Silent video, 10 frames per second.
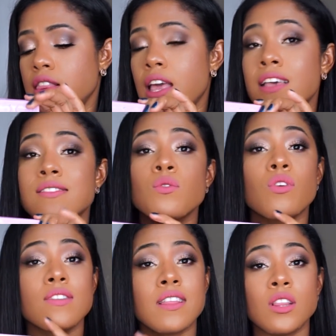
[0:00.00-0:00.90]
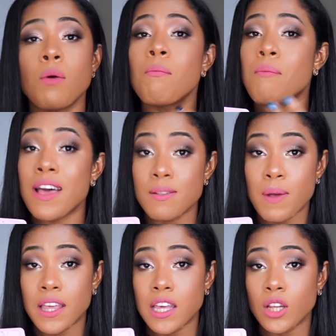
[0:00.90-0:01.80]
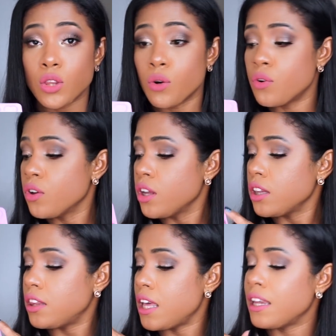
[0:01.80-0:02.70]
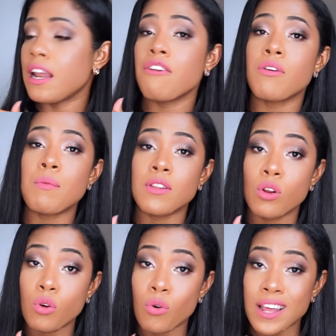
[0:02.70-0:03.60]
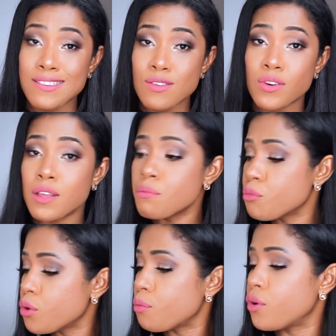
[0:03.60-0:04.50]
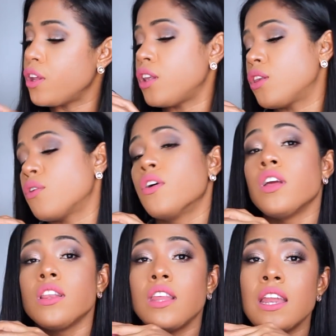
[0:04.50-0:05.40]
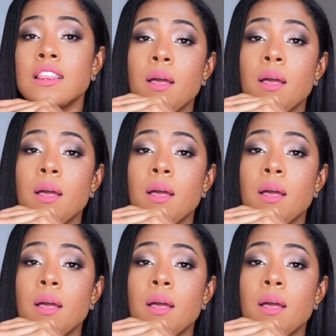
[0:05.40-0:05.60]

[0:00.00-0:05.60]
Es un rosadito más bajito tiene la forma de los corazones muy bonito, tiene